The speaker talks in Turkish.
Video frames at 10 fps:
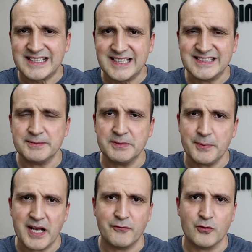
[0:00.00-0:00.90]
nasıl bir
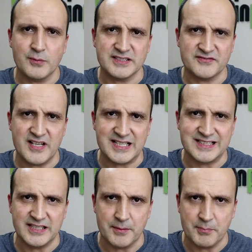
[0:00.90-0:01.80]
performans
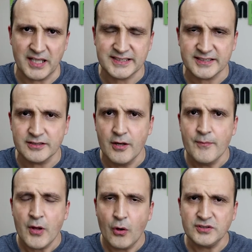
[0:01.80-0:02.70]
verdiğine baktık.
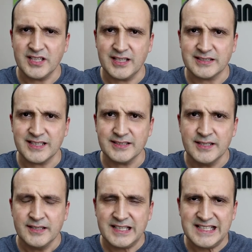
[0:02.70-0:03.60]
Öte yandan
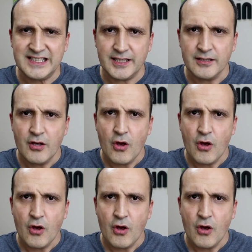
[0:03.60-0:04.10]
yine